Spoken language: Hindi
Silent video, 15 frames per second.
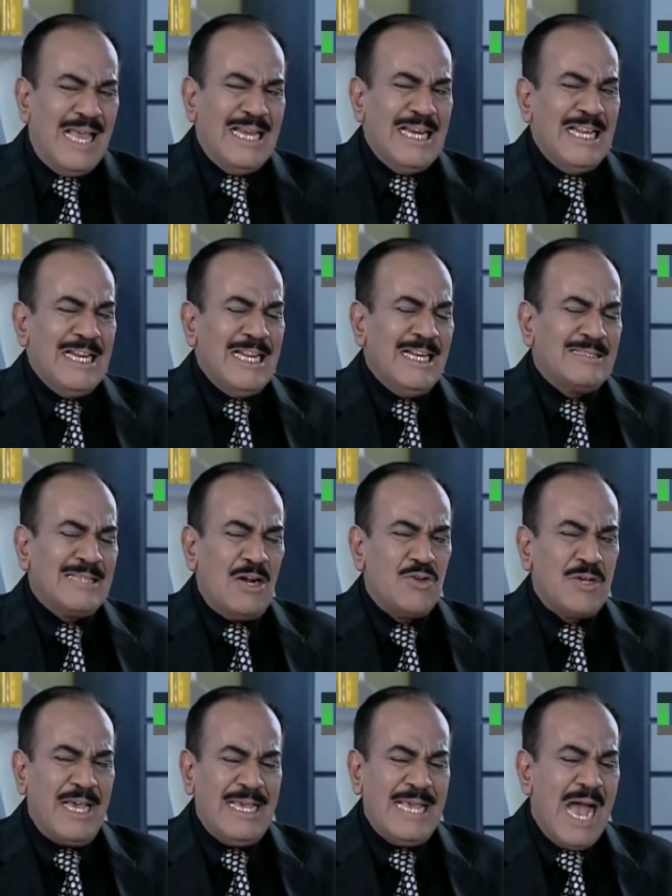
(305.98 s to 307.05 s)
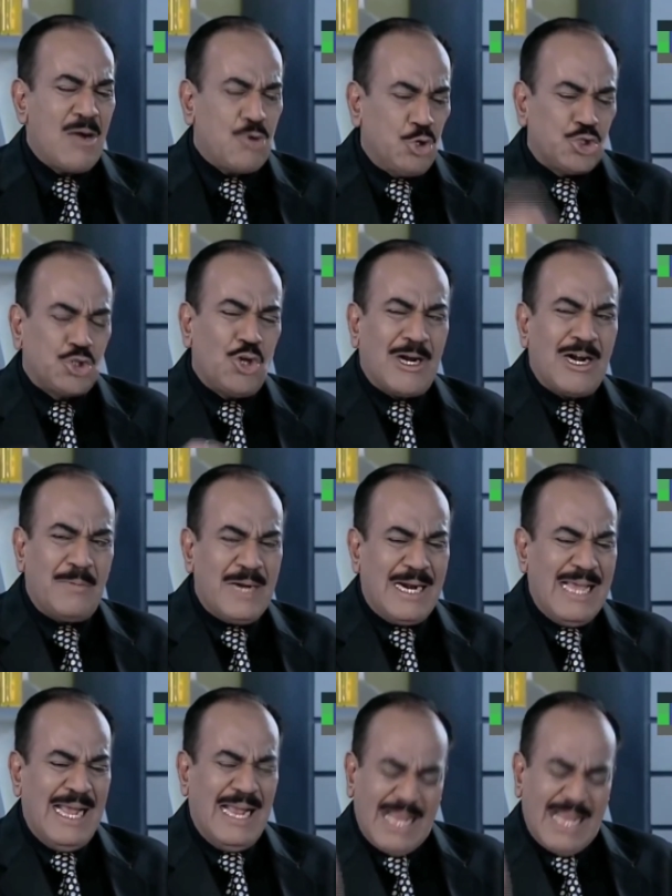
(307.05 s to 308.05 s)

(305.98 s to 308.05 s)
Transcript: नहीं नहीं नहीं सारुण के यहाँ कुछ तो गड़बड़